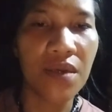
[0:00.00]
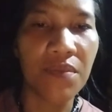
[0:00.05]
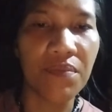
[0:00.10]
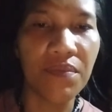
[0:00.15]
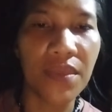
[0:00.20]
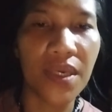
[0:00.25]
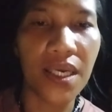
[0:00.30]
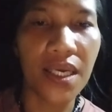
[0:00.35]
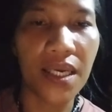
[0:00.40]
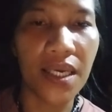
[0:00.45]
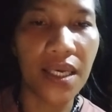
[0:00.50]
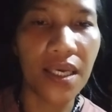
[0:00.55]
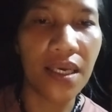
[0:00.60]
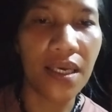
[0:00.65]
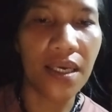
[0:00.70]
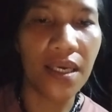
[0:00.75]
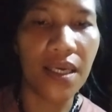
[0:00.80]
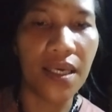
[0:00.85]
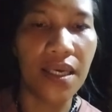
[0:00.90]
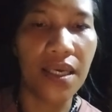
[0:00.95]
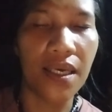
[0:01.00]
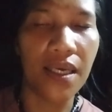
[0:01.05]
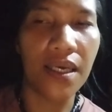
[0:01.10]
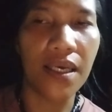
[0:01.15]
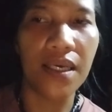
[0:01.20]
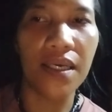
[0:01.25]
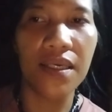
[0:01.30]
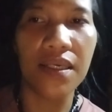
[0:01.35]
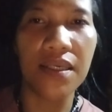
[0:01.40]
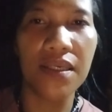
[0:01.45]
ma
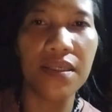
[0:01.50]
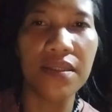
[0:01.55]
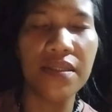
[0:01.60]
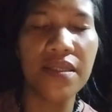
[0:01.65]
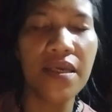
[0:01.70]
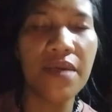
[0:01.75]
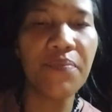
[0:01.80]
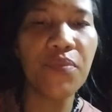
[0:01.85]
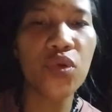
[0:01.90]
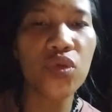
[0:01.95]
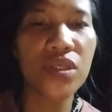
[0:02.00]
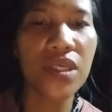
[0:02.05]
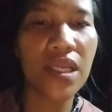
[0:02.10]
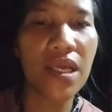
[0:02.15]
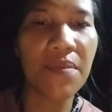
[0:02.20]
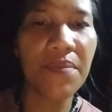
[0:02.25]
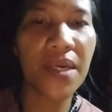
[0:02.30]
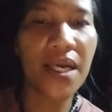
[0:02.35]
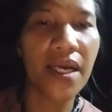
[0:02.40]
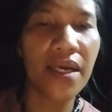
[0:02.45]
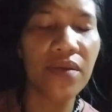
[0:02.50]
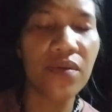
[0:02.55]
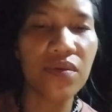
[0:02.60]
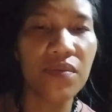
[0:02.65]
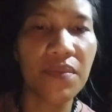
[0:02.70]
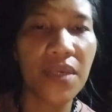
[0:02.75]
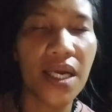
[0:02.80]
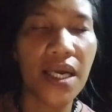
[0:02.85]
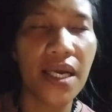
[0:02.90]
di po sila ma ano ma